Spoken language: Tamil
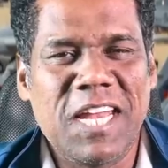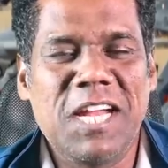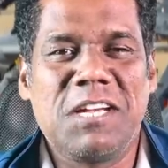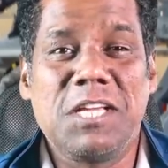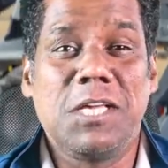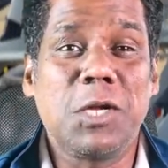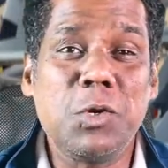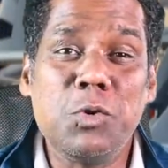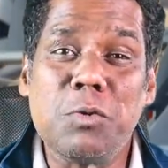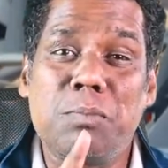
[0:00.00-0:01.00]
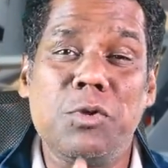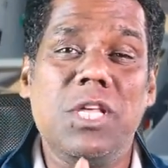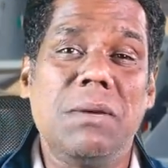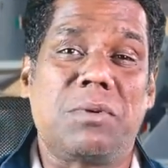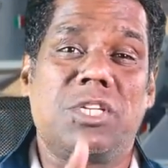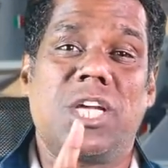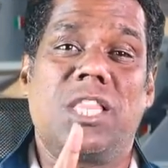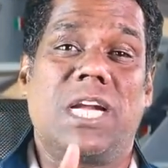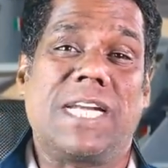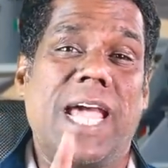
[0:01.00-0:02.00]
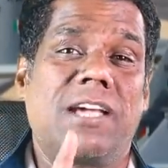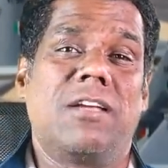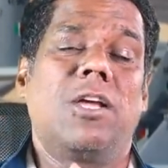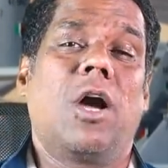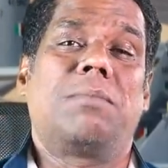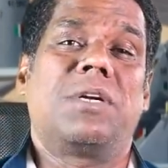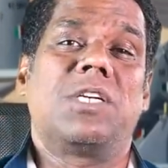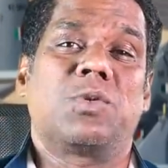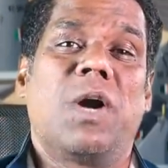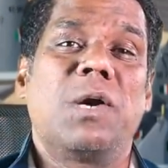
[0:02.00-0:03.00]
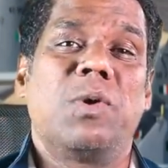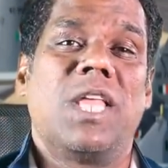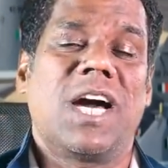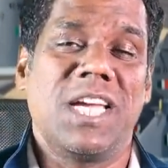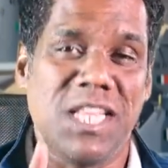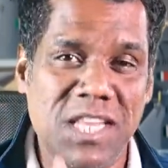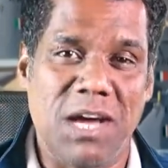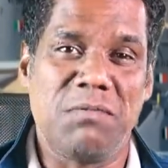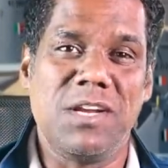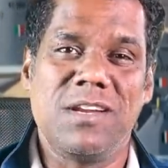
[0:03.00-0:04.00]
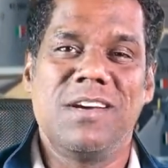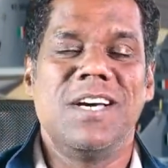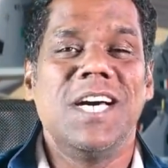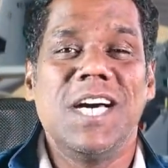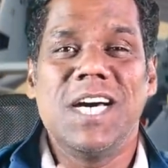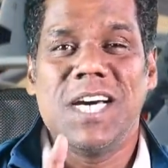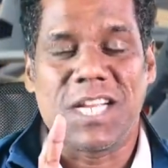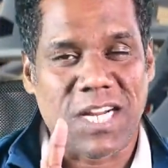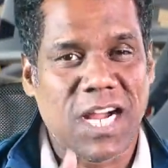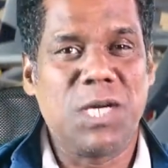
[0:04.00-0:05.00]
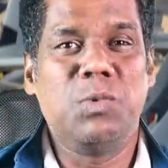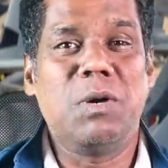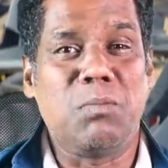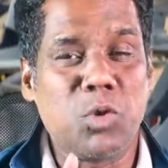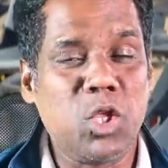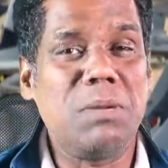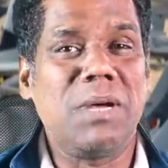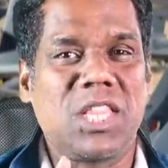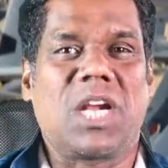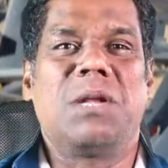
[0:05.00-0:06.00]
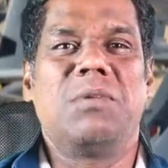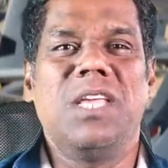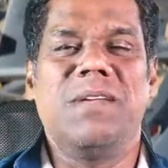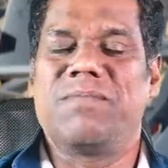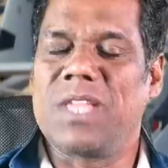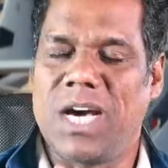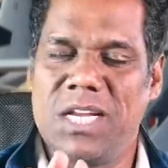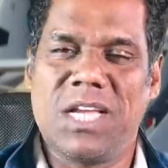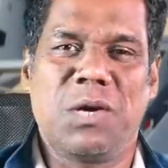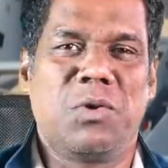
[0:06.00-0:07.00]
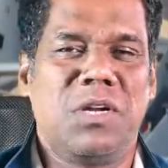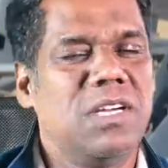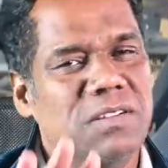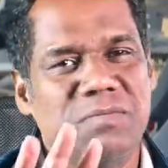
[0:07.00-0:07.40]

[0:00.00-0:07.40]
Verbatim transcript: நேற்று இருநூறு புதிய பிரசாந்த் அட்டாக் ஹெலிகாப்டர்ஸ் வாங்குவதாக இந்தியாவின் ராணுவ முதன்மை தளபதி அறிக்கை ஒன்று